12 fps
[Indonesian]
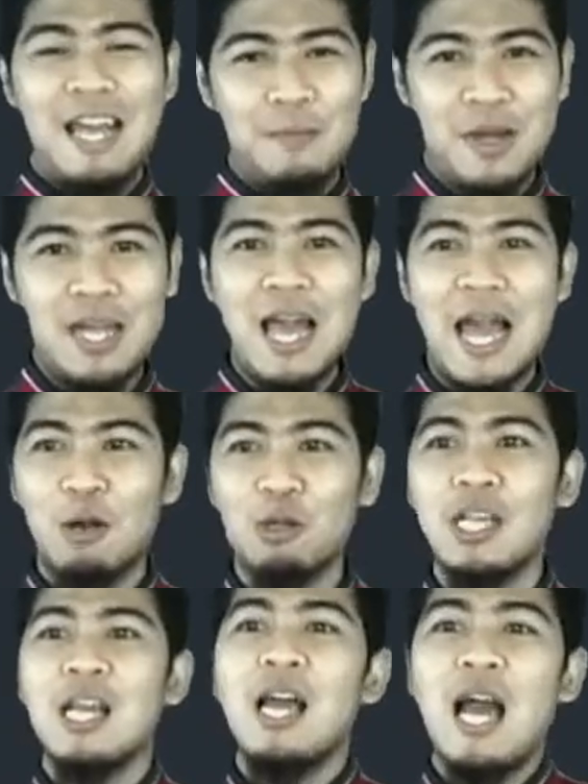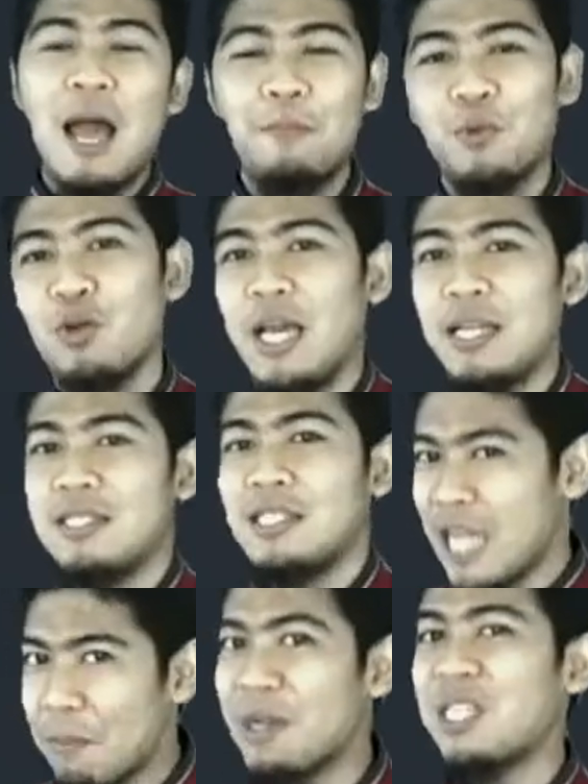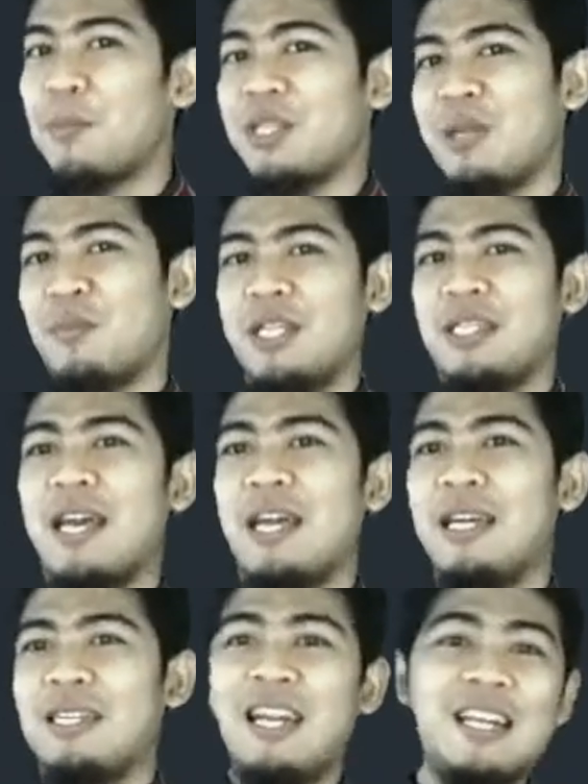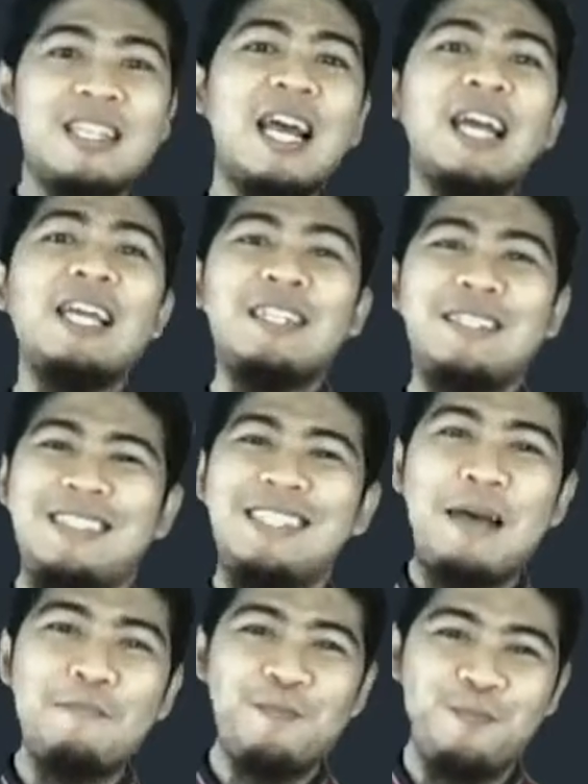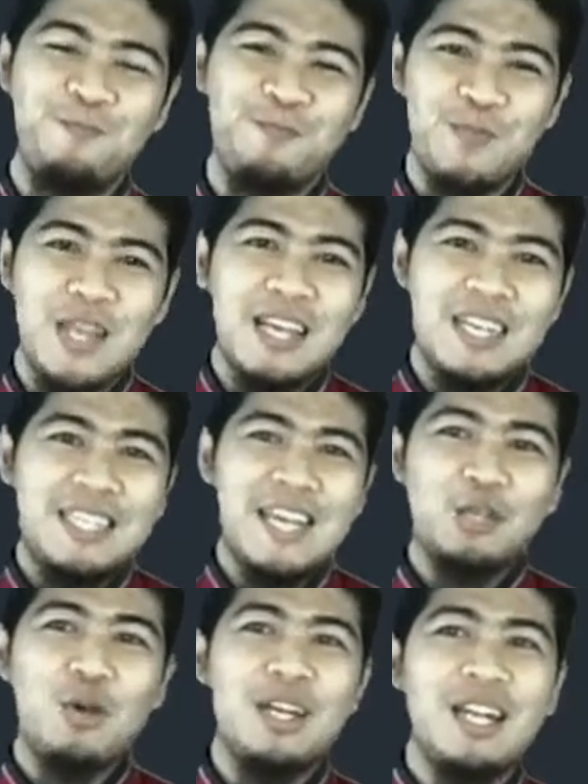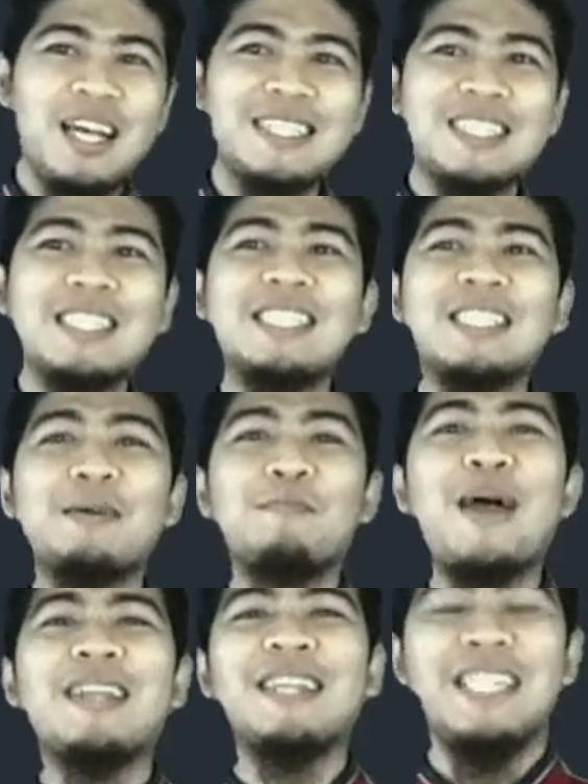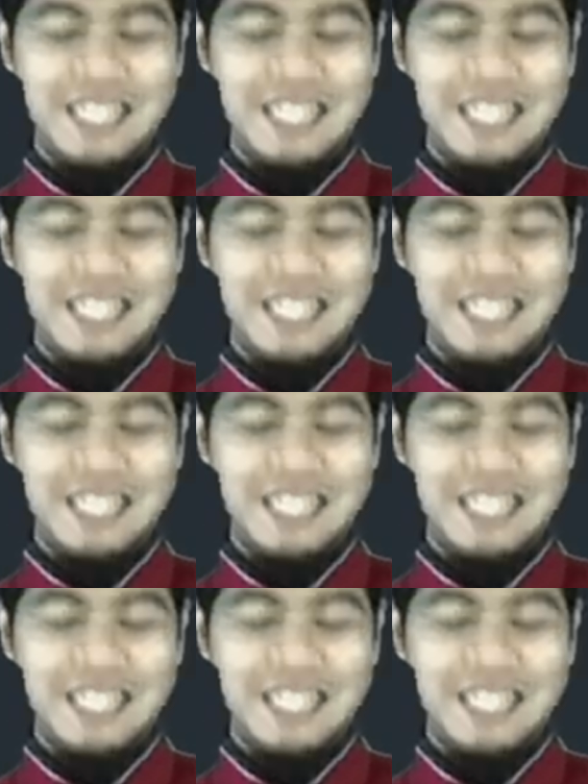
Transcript: maka harus up to date sama seperti berita dan yang terakhir enam yaitu adalah sistematis.